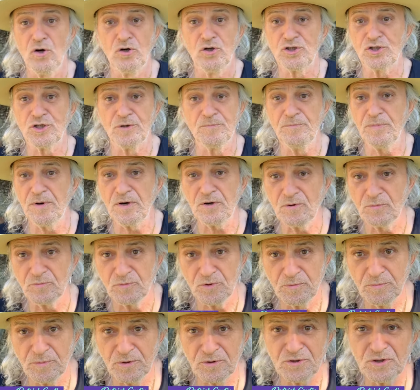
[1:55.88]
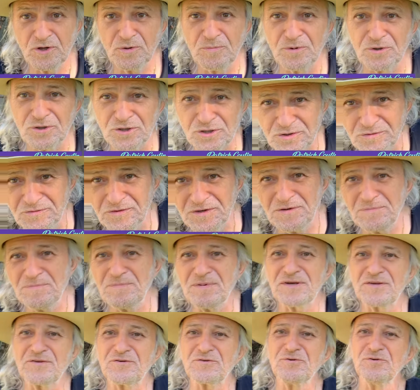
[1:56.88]
J'aime pas qu'on me demande comment je vais
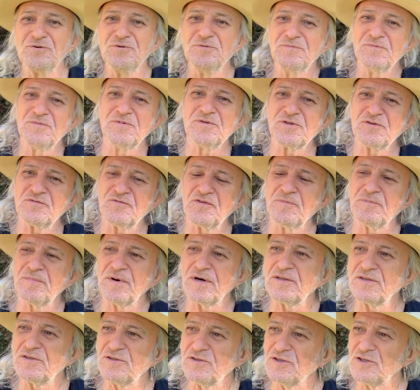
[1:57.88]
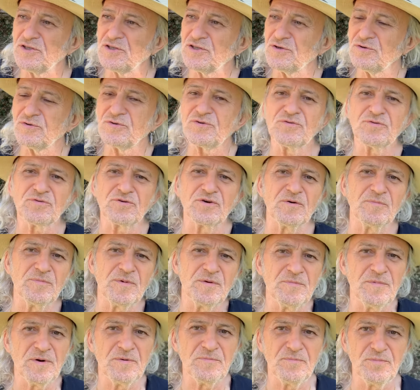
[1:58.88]
parce que je fais partie des gens qui ont quand
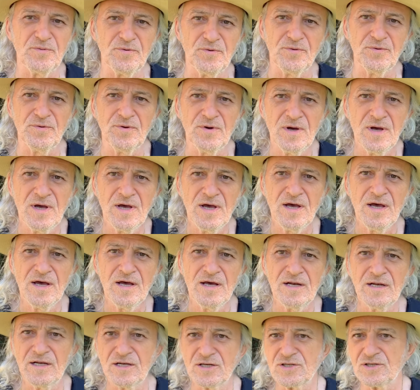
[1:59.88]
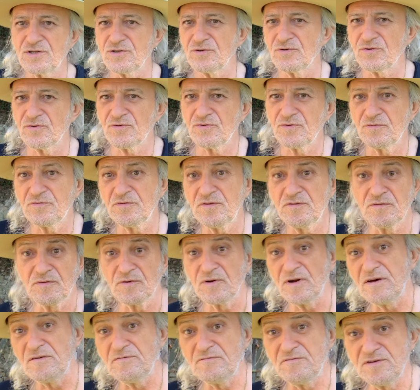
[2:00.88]
même un peu la chance de
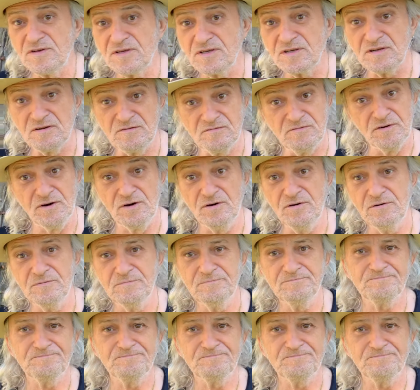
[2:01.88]
vivre la vie qu'ils veulent,